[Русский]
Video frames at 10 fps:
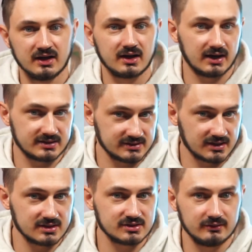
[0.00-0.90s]
как
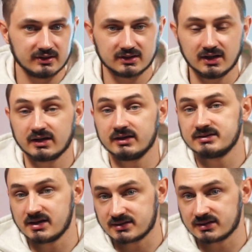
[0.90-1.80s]
централизованных, так и
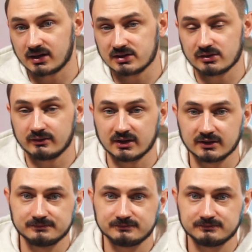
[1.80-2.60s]
децентрализованных.